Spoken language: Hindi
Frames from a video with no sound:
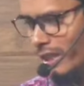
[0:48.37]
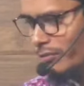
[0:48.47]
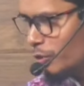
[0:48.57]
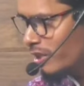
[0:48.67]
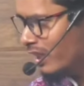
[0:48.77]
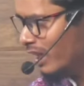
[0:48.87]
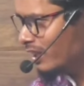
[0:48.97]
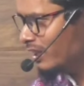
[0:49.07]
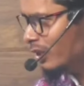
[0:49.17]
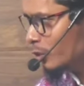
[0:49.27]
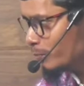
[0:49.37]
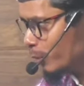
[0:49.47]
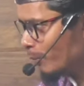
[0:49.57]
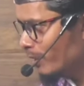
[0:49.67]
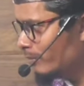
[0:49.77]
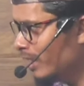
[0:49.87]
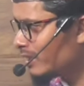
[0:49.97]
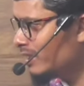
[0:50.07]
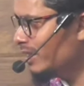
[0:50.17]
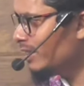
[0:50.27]
कोई कंफ्यूजन आती है कोई प्रॉब्लम
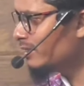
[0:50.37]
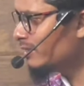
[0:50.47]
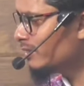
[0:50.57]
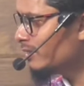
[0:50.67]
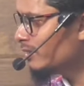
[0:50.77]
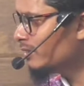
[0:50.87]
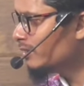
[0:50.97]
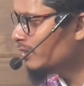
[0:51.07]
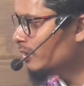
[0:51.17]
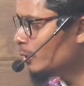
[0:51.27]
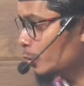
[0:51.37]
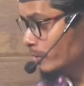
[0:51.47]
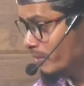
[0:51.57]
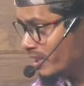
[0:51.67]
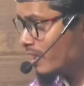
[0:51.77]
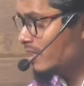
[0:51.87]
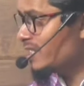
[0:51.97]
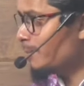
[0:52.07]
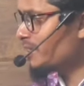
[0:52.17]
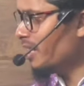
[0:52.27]
आती है कोई
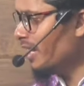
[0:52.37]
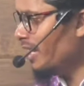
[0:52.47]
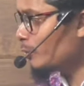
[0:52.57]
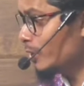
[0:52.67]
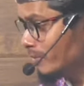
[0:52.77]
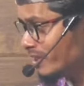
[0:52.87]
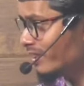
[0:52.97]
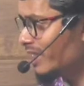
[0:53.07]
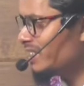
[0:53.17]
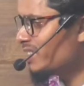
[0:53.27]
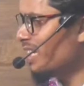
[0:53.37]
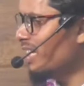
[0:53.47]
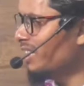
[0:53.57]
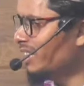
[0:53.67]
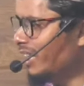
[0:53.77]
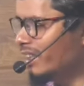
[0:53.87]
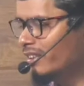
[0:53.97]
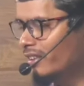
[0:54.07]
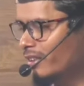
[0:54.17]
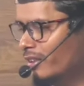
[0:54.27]
मिसकंसेप्शन है कोई मिसअंडरस्टैंडिंग है
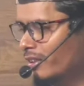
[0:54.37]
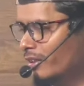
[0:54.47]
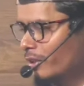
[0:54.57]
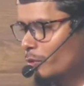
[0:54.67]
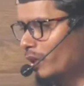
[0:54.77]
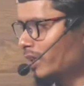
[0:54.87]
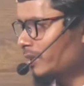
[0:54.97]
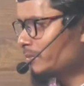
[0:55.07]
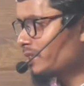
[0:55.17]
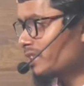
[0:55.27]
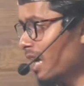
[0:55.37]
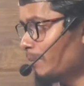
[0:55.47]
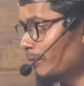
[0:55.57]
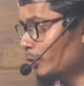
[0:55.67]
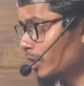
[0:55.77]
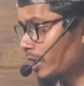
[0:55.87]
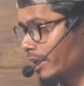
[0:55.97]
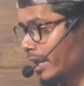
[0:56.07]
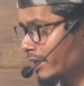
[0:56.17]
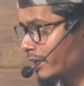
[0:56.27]
रसूल अकरम के सहाबा फौरन
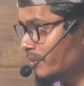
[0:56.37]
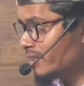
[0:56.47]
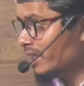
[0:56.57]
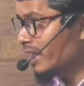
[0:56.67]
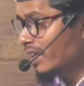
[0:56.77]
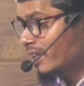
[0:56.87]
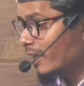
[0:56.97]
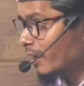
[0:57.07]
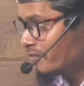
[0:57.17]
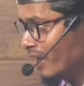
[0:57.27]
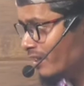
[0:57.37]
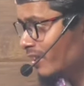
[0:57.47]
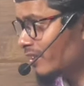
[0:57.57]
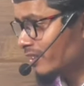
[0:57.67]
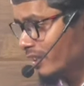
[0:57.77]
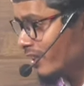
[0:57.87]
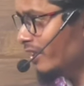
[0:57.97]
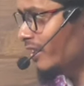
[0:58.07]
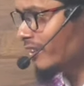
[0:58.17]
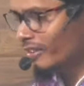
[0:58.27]
अल्लाह के नबी से क्लैरिफाई करते हैं
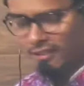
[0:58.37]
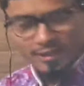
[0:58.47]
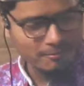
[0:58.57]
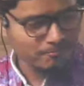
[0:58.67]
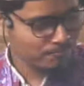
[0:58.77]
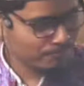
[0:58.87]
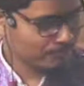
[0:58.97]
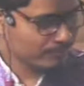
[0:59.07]
क्लियर करते हैं